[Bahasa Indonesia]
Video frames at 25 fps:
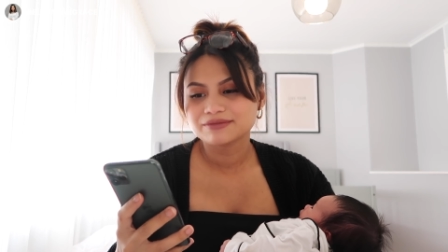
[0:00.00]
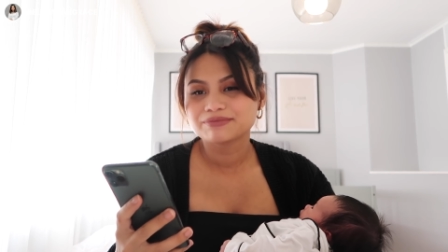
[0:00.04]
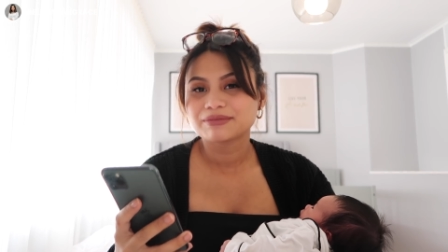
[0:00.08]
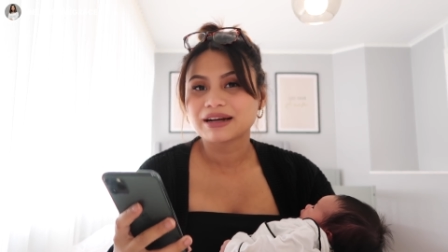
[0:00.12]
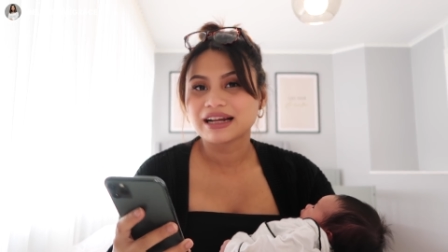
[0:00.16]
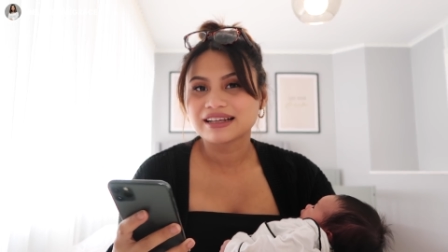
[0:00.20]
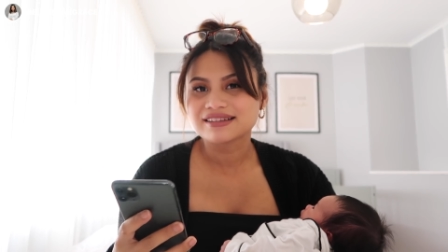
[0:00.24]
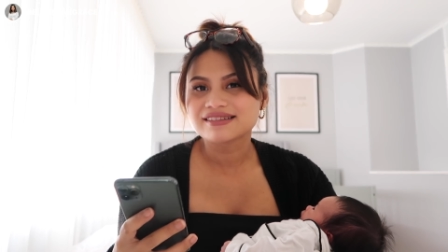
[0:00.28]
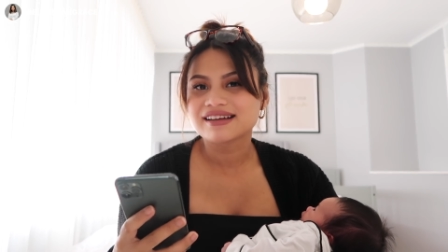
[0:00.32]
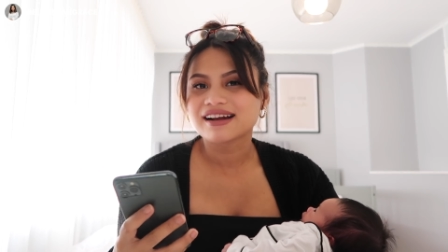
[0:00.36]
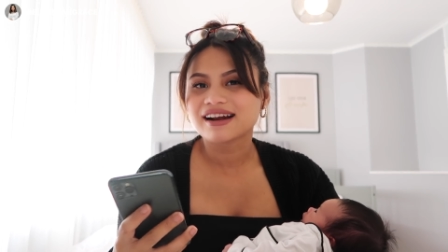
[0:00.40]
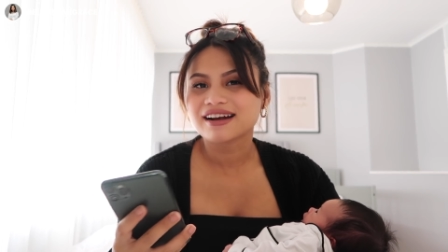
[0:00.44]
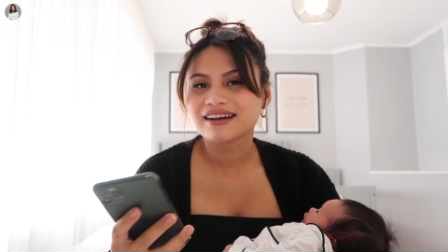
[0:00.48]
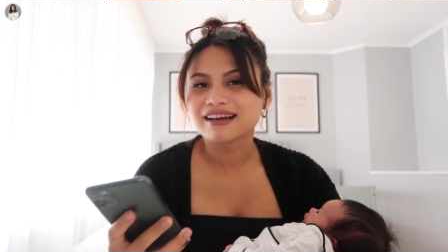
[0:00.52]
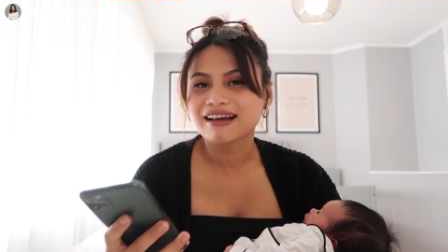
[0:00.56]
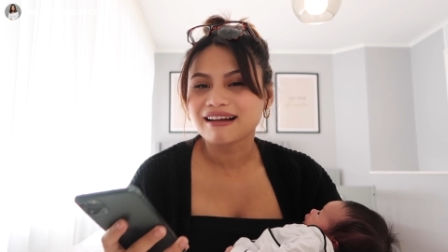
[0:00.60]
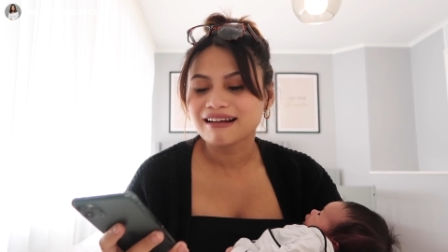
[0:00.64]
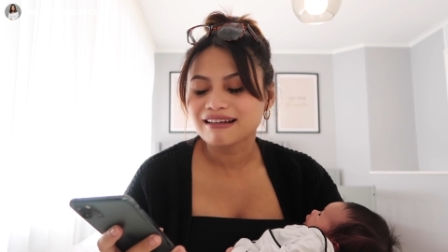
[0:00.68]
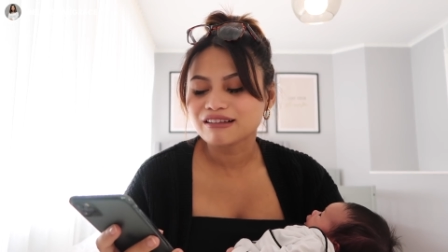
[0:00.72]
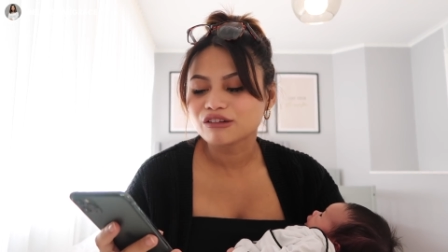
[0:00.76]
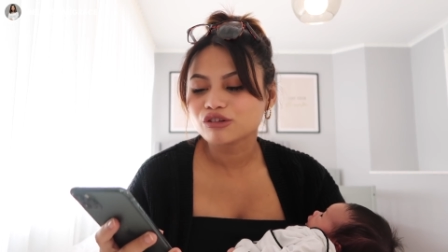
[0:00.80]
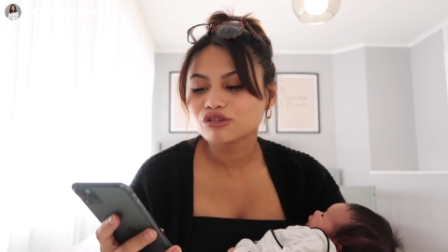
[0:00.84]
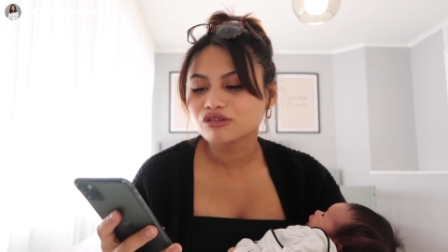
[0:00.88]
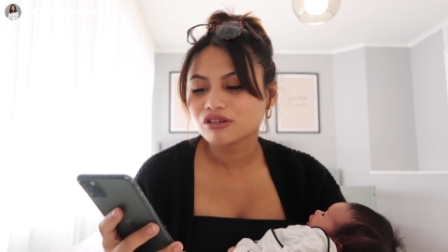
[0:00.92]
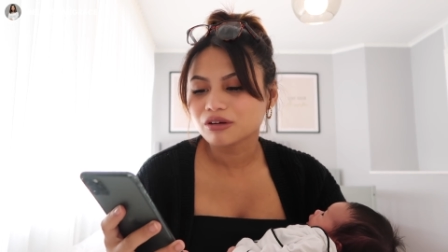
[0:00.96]
perasaan
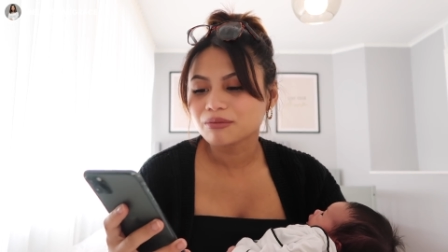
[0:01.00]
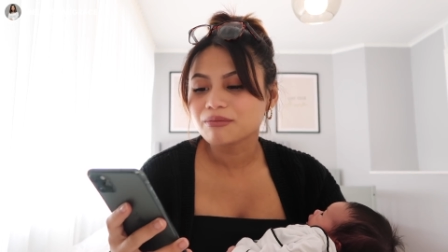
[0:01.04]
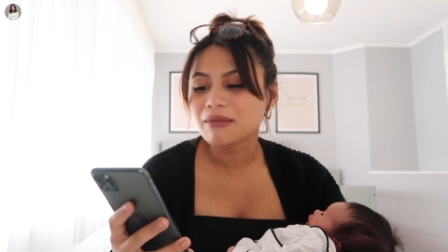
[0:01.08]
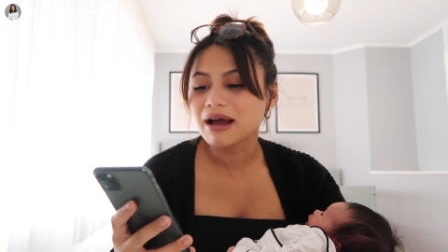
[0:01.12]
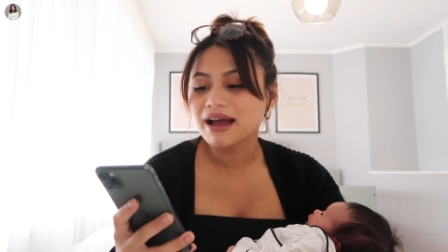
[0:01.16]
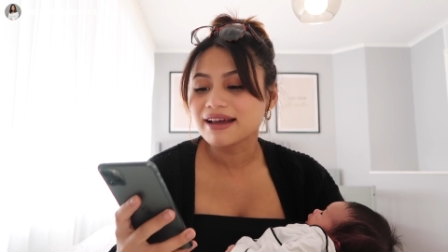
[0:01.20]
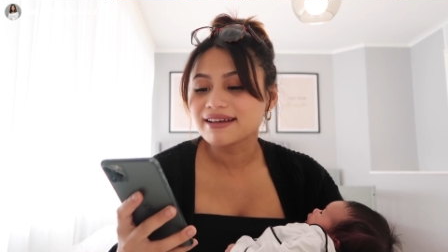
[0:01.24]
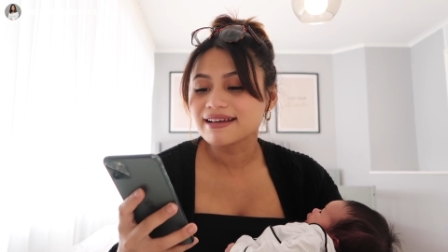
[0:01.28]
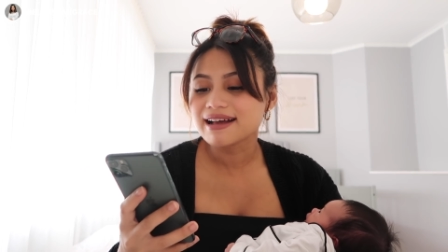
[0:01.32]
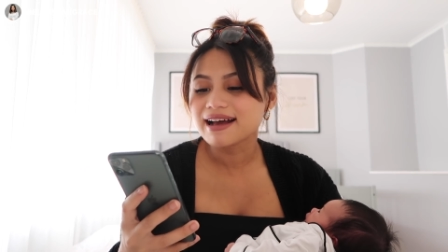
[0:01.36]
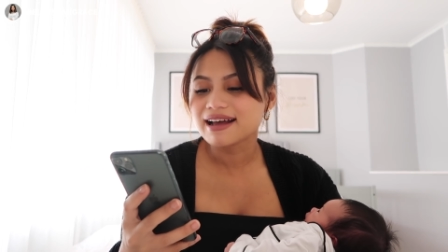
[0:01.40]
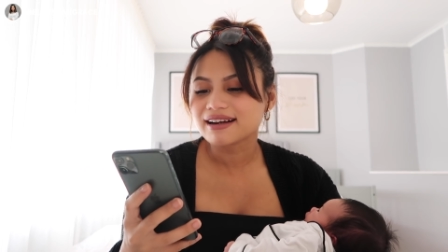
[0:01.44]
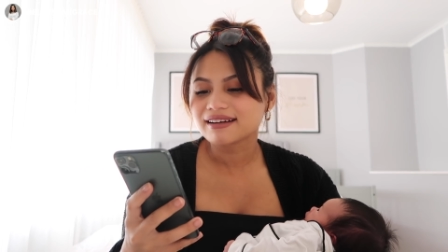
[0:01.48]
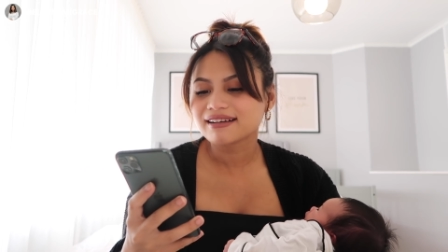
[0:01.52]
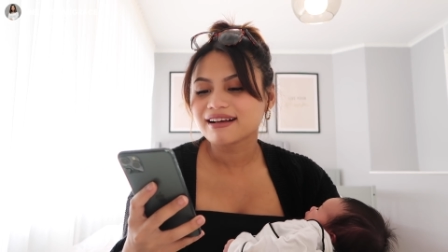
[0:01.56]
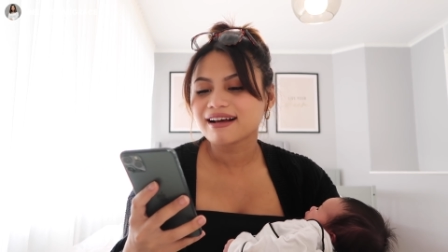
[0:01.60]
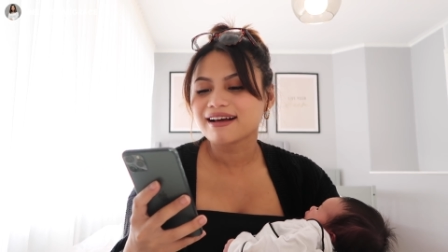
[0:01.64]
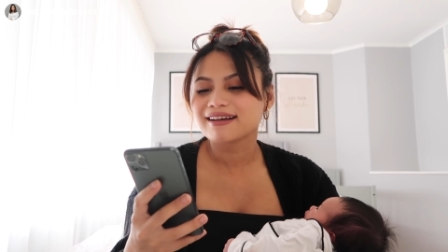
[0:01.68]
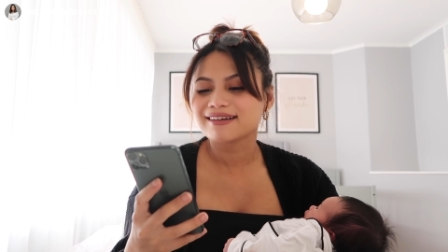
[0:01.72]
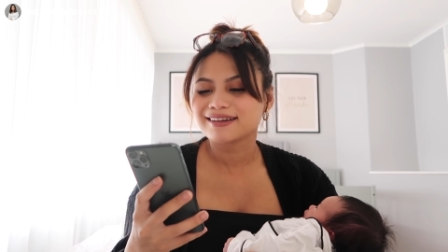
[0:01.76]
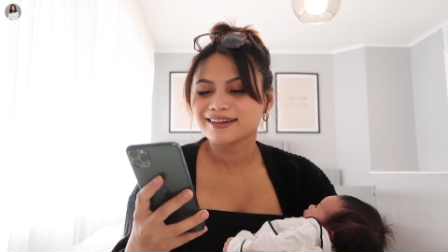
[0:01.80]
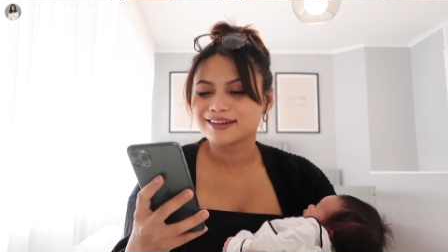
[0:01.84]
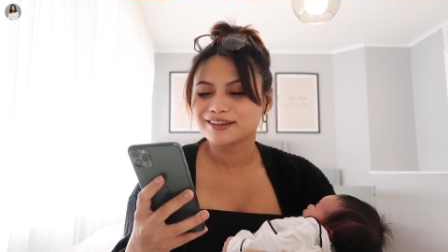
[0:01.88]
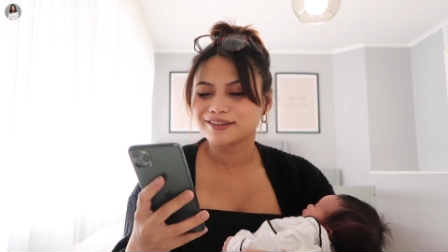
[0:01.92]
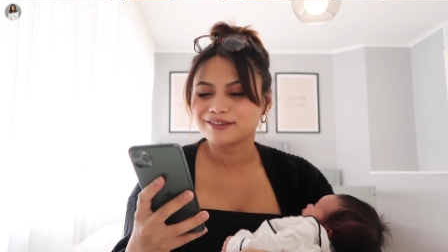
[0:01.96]
kalian tuh
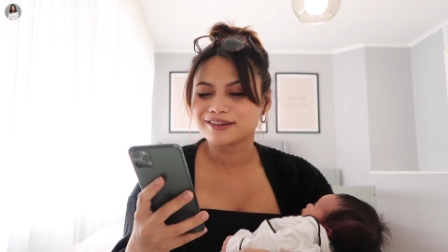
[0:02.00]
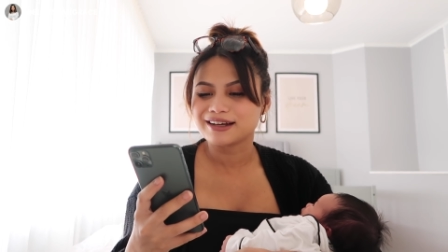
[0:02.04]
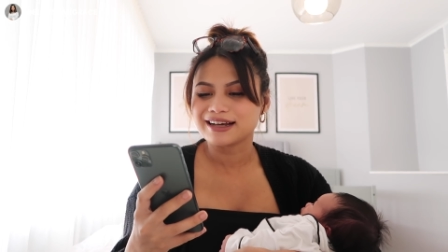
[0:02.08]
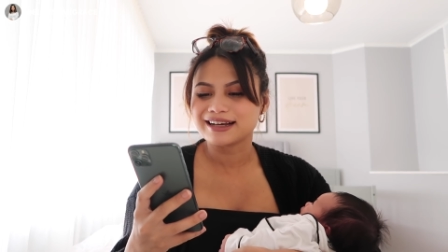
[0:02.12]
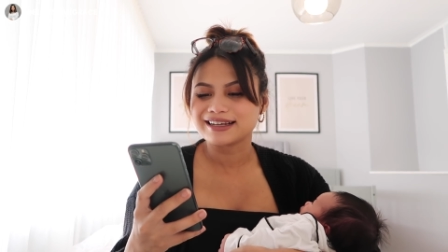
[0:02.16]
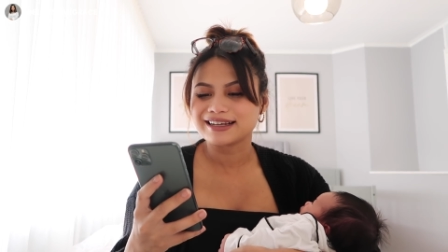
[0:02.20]
terbayarkan gitu